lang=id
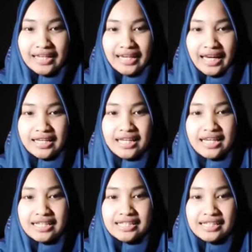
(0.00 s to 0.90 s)
Nah,
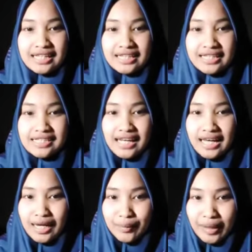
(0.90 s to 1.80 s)
di sini nanti
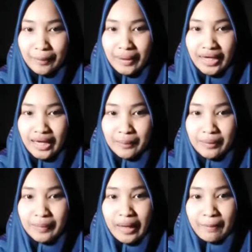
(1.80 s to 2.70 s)
saya akan menyampaikan
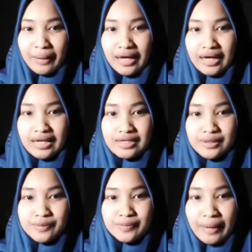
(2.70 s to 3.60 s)
beberapa
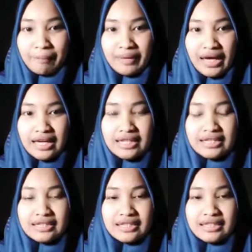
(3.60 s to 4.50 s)
subbab ya
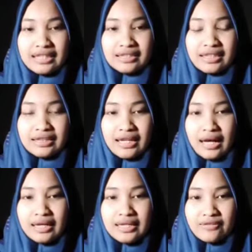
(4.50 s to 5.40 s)
Eh,
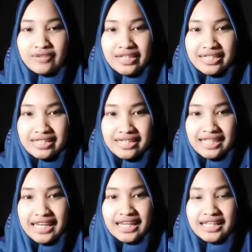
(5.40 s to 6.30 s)
tentang
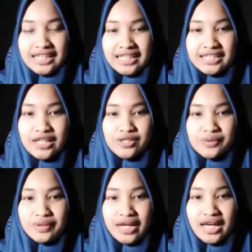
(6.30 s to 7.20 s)
definisi e-learning dan
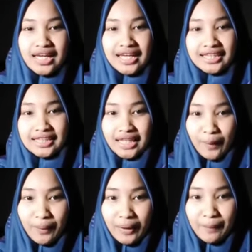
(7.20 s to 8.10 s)
juga
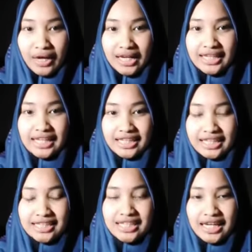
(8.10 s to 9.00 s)
tentang pengembangan
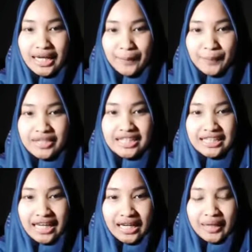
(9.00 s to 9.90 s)
e-learning dalam
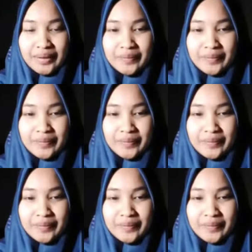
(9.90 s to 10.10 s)
pendidikan.